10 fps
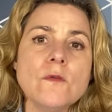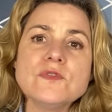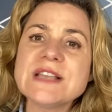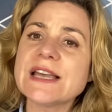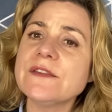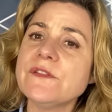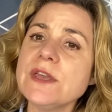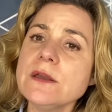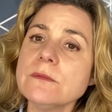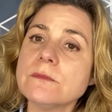Vous
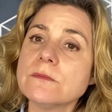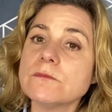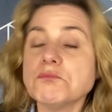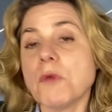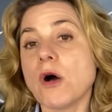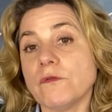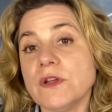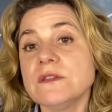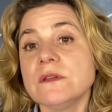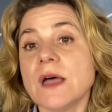arrivez en
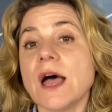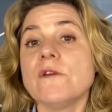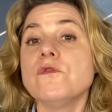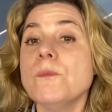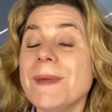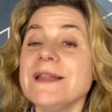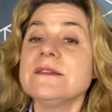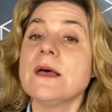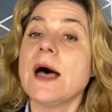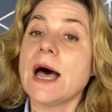fait à vous
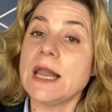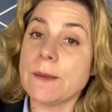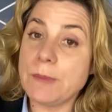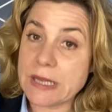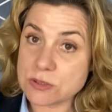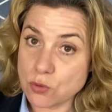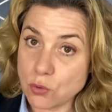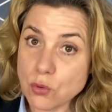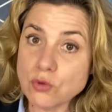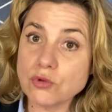mettre à la place de
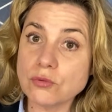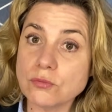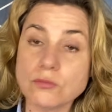l'autre